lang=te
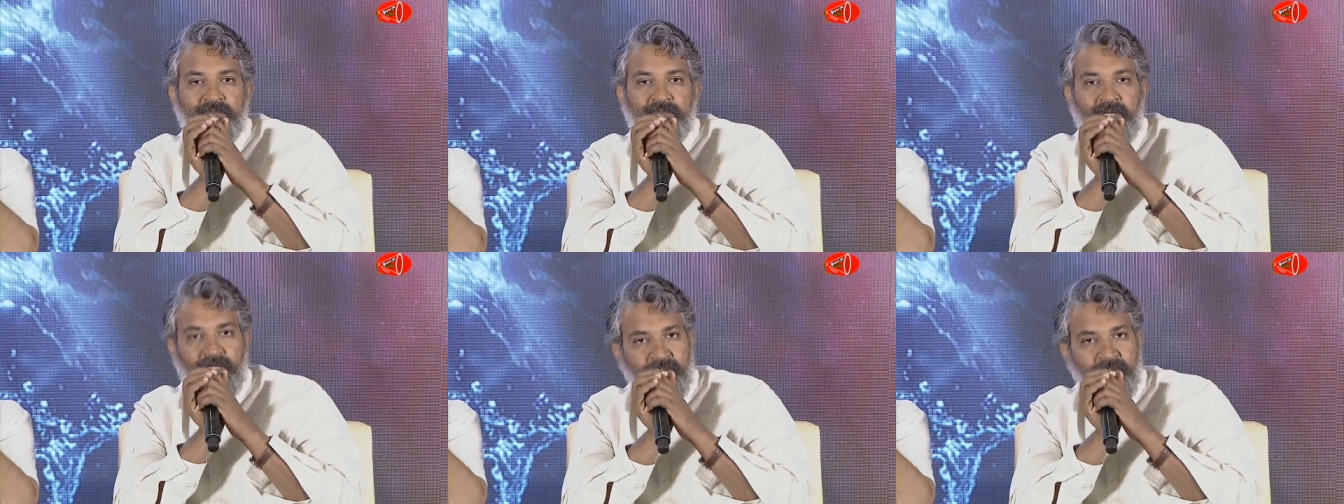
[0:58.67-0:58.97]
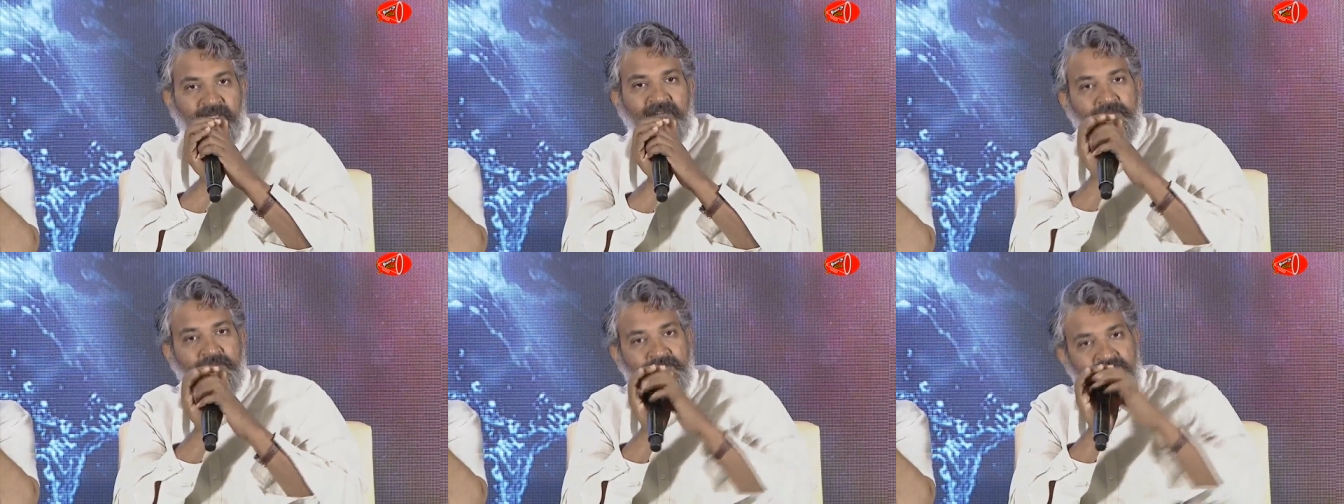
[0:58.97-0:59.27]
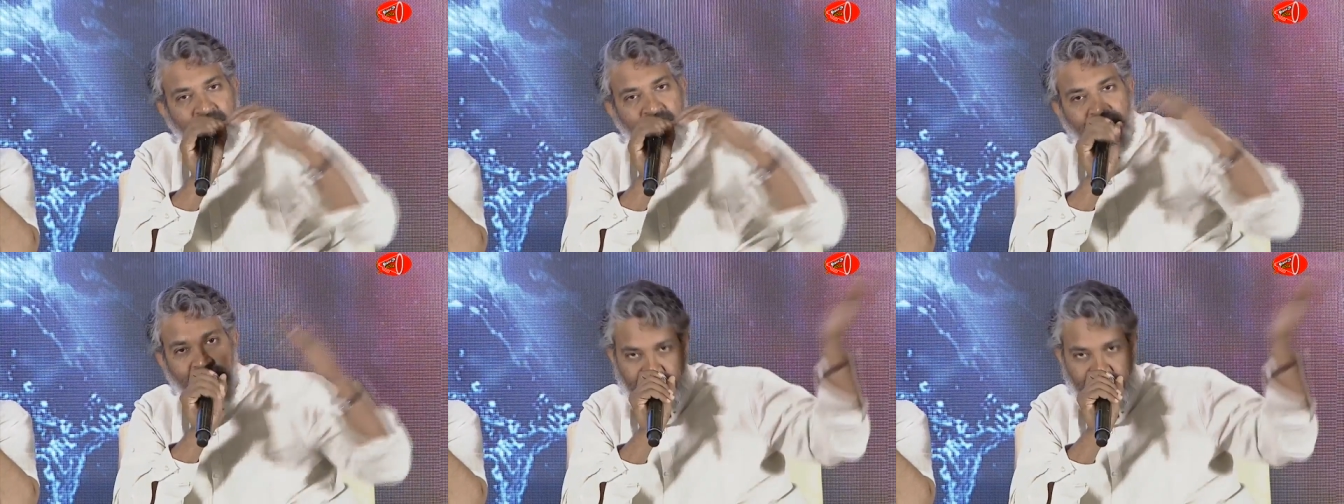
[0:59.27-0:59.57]
బాహుబలి వెబ్
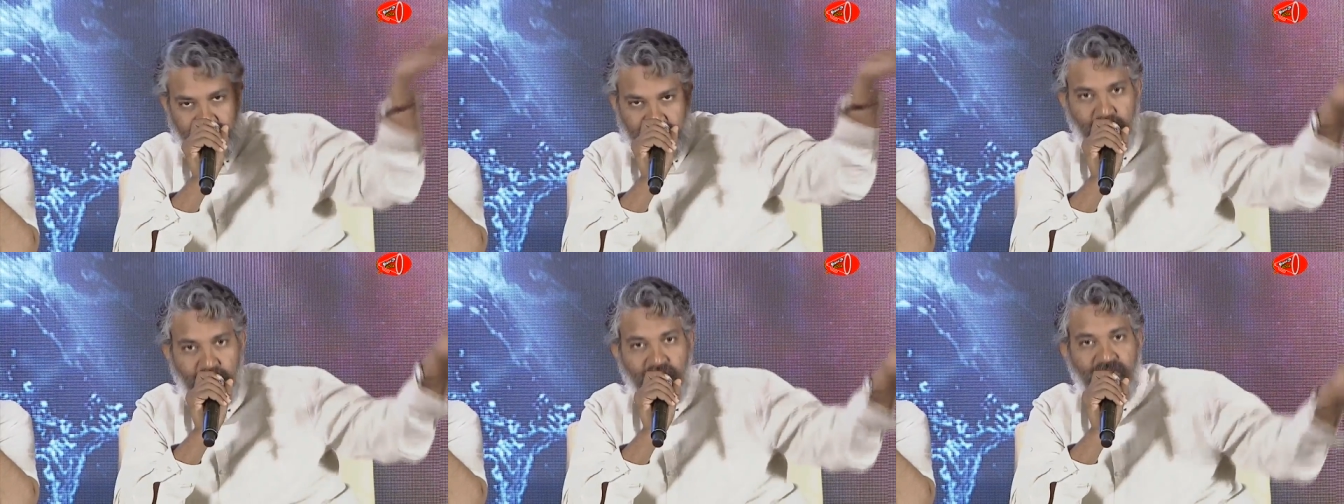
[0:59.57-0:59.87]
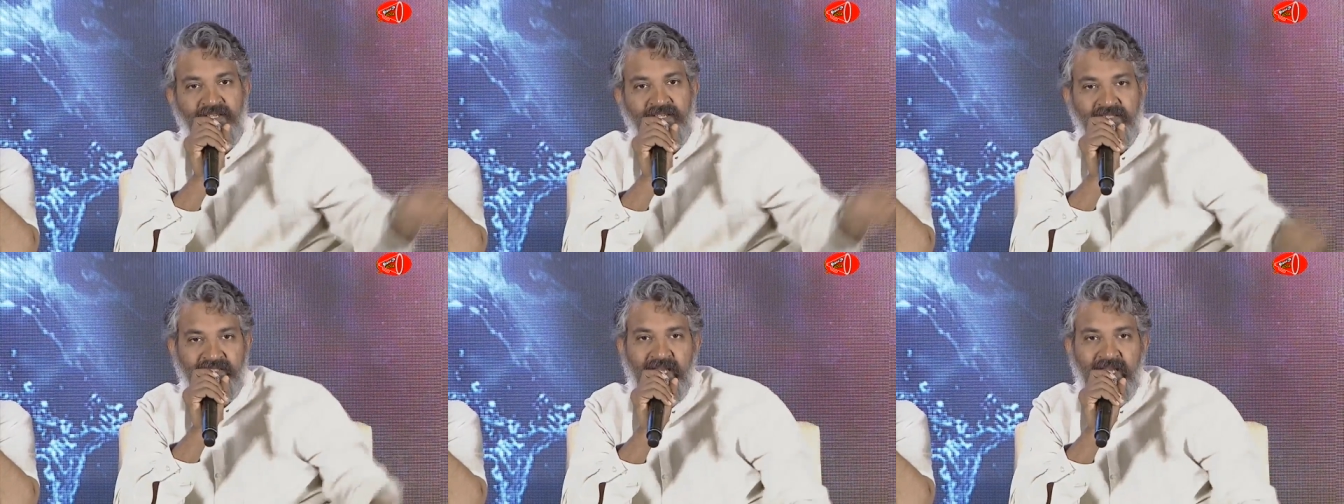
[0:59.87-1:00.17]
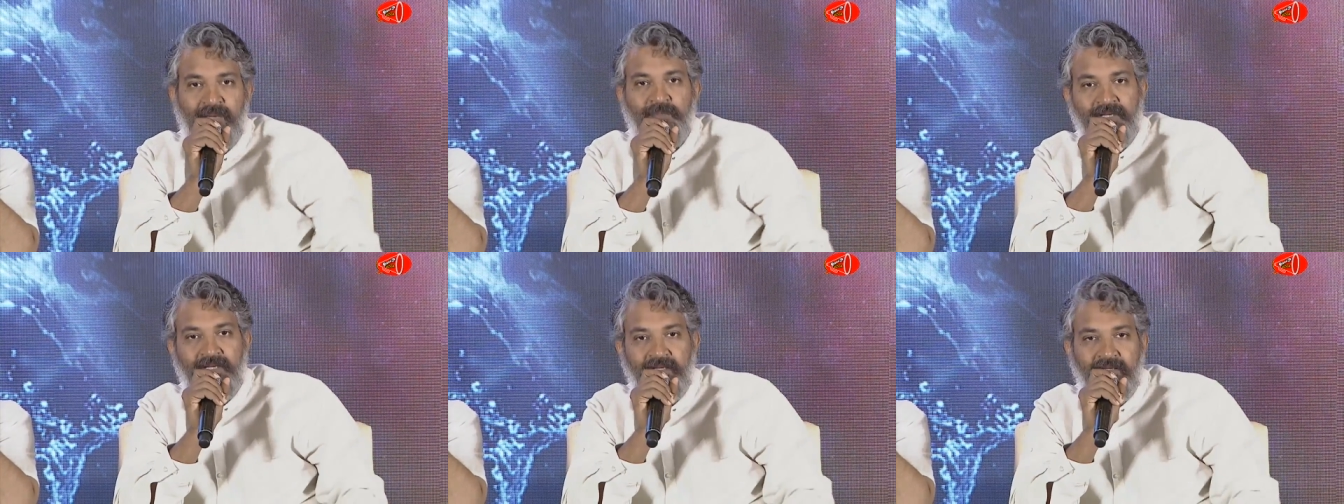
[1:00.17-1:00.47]
సిరీస్ షూటింగ్ ఈజ్
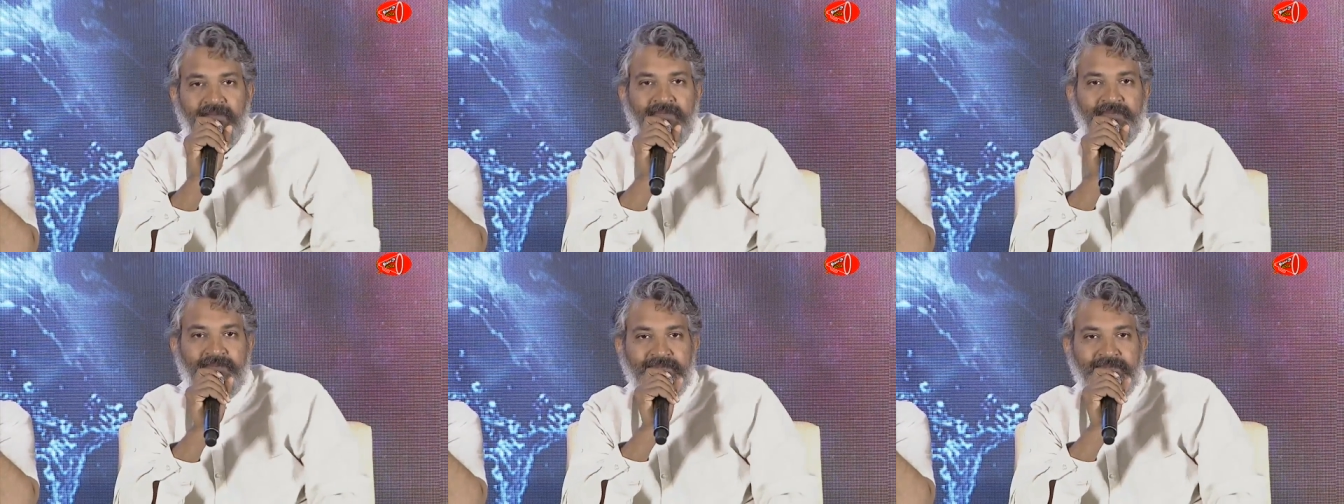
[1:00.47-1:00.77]
హ్యాప్నింగ్